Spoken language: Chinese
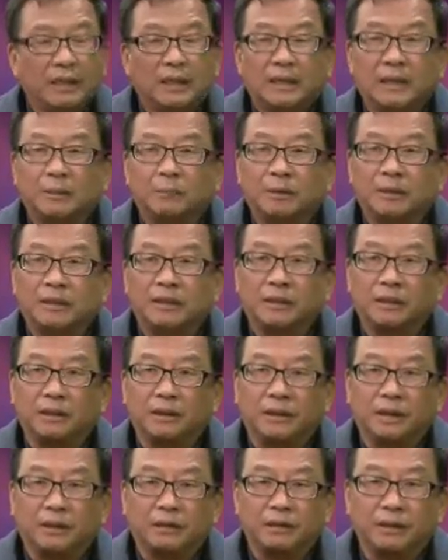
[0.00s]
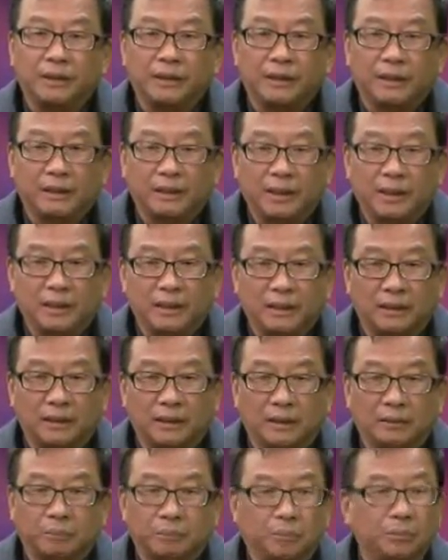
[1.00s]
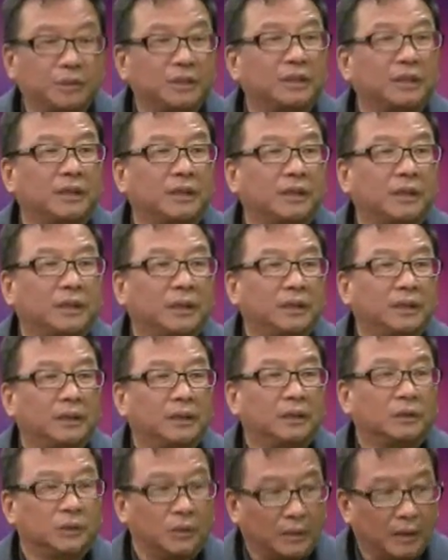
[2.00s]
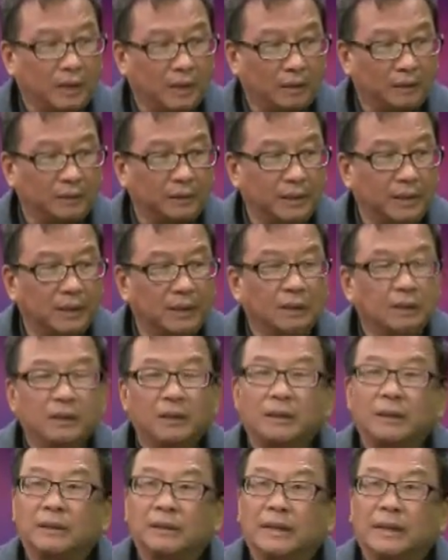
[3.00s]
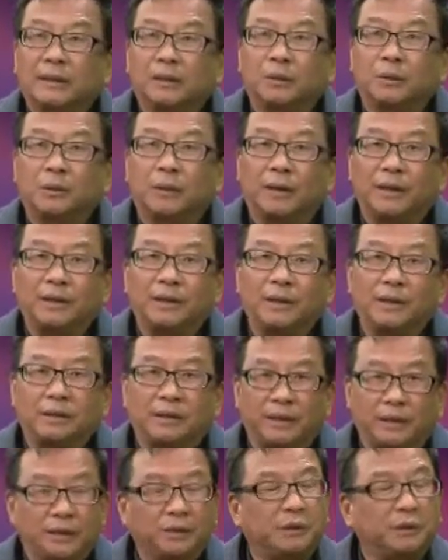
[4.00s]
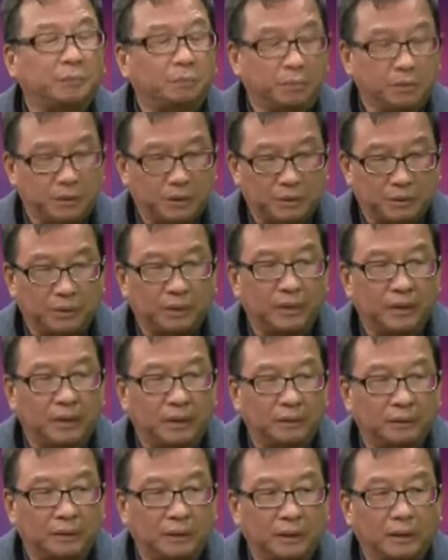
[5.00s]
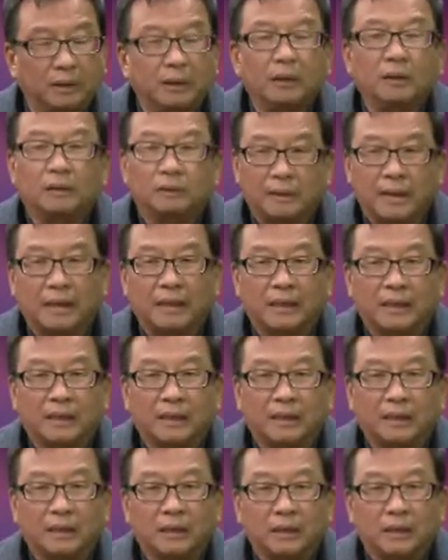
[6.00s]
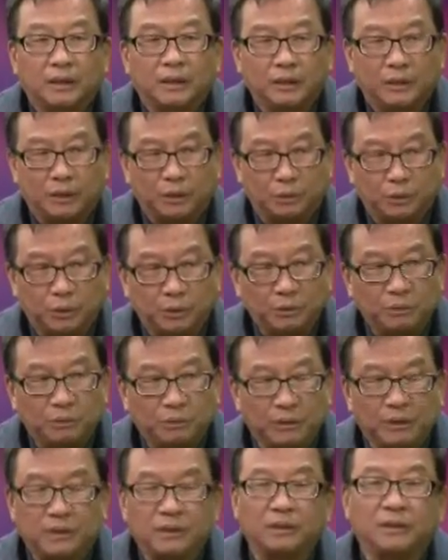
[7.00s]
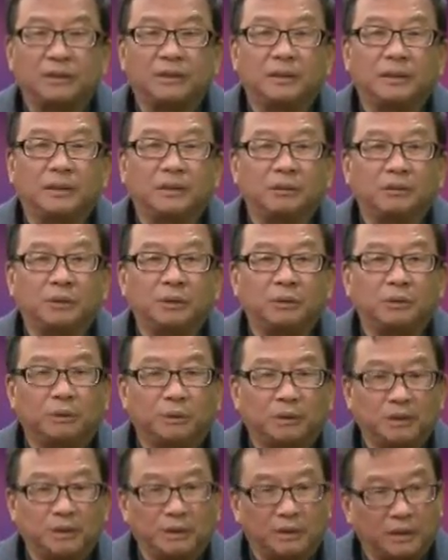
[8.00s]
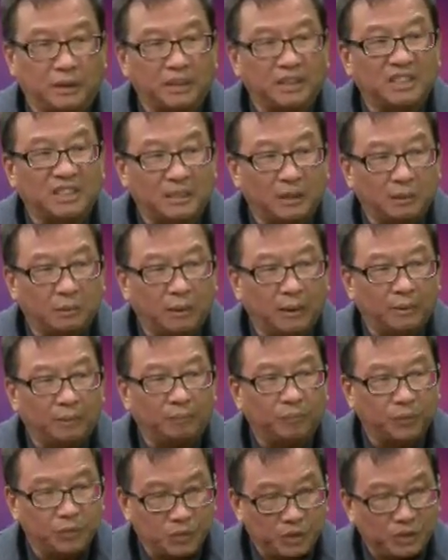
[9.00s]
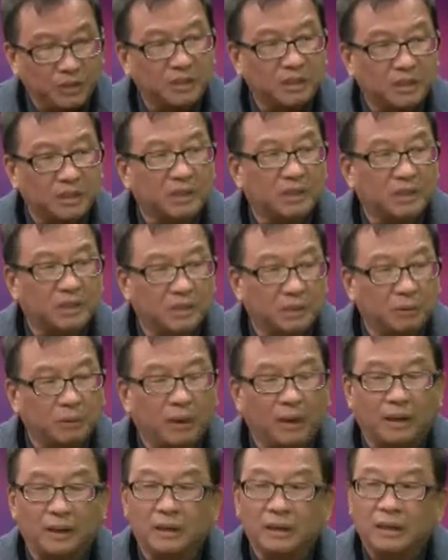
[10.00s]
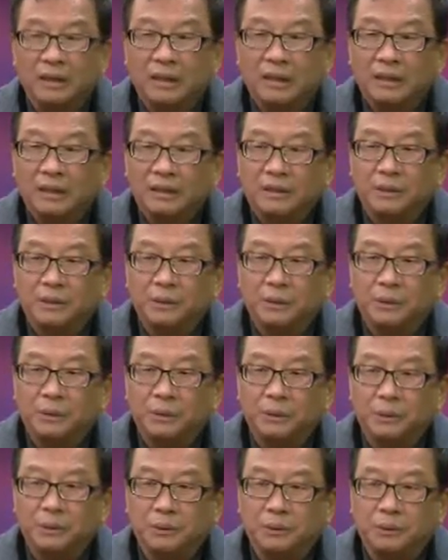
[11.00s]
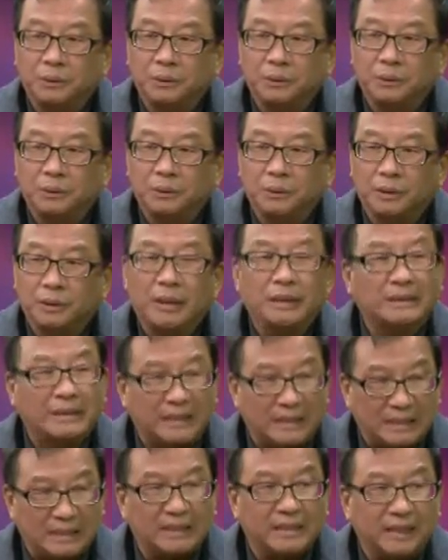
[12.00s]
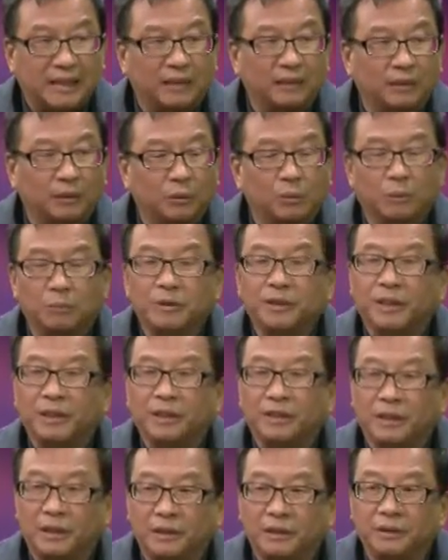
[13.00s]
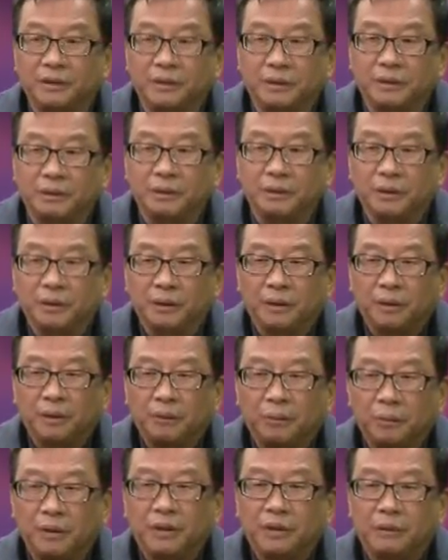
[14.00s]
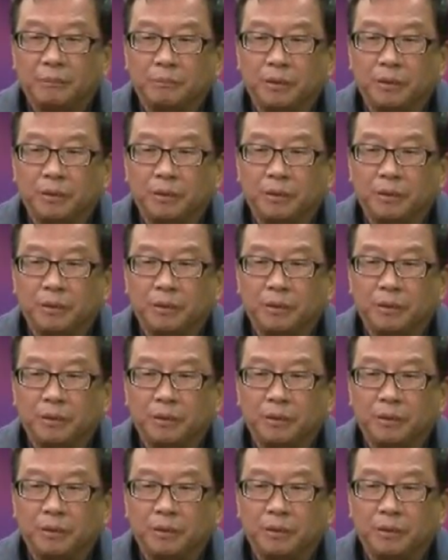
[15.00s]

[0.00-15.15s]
那么这个条件呢？它可能不是最好的，它的环境也许不是最好的，但是你尊重了自己，尊重了自己一个习惯，学习是个习惯。就刚才你讲的，我们认识很久，为什